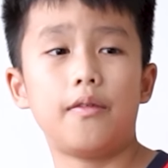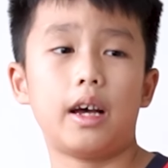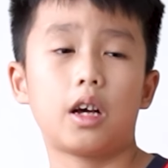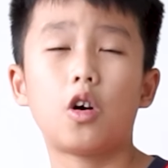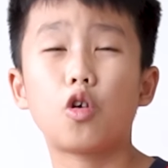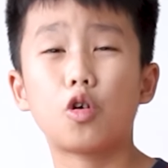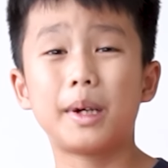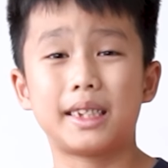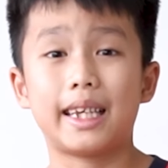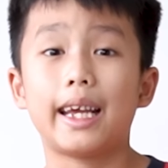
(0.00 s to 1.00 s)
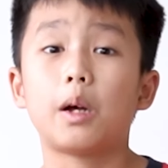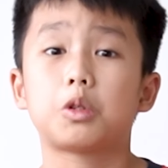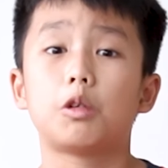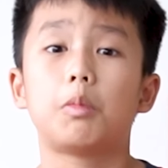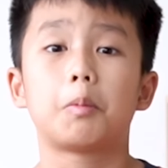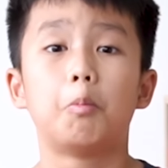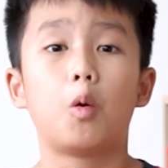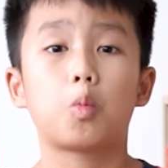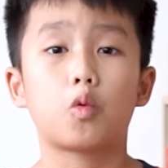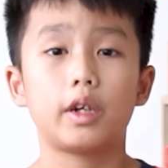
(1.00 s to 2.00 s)
và cô của mình sẽ đọc cho mình
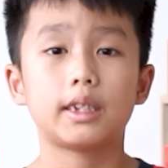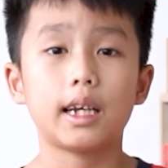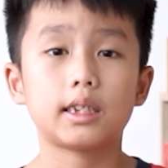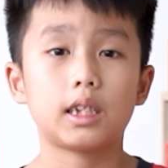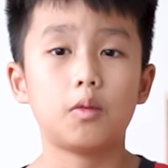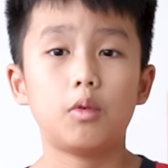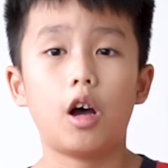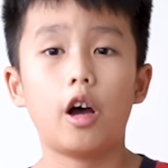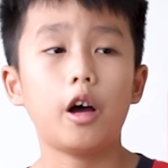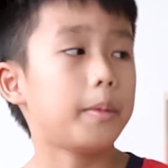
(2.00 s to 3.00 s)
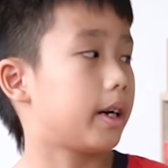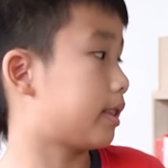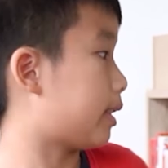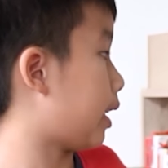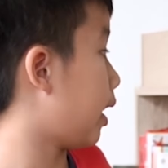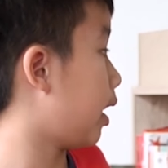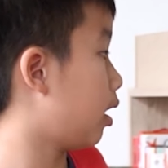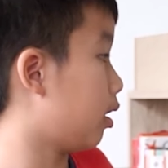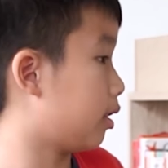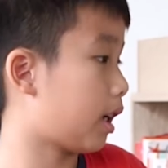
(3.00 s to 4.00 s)
một cuốn sách sau đó mình sẽ
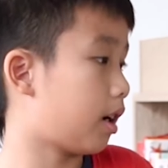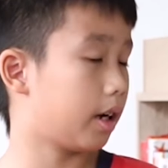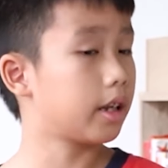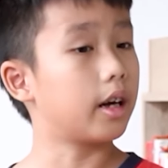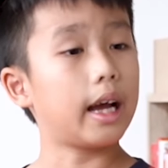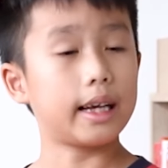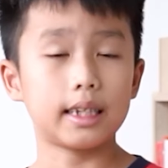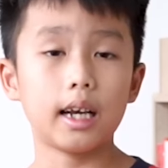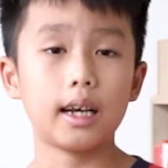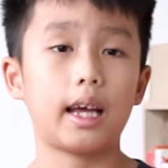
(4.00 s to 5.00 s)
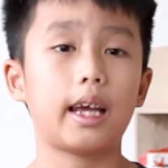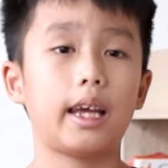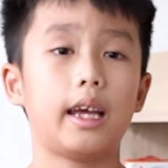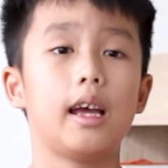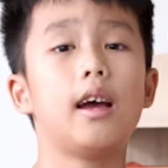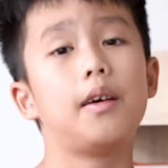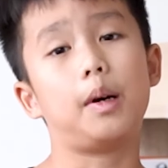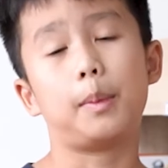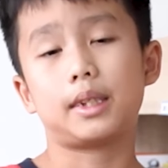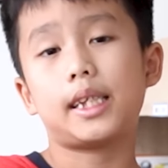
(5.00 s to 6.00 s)
đi lựa sách ở những hàng sách này
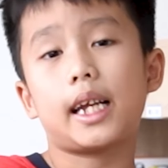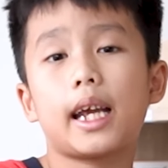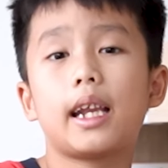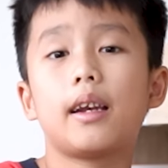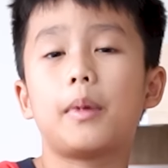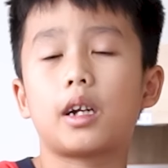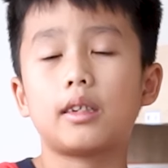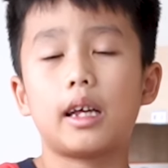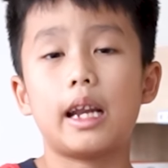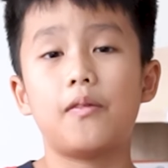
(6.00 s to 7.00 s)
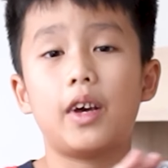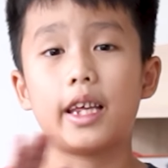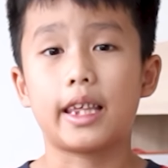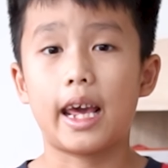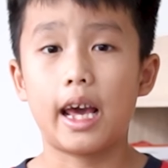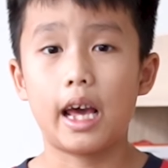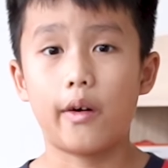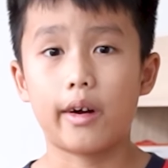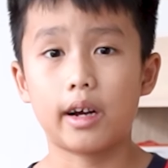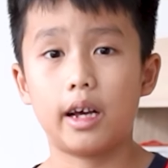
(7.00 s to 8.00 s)
và mình sẽ check in mình có thể đem về nhà
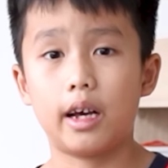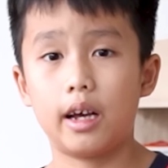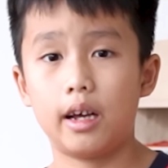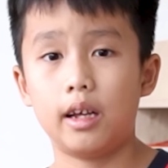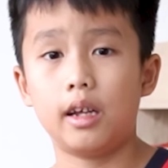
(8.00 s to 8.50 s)
hoặc là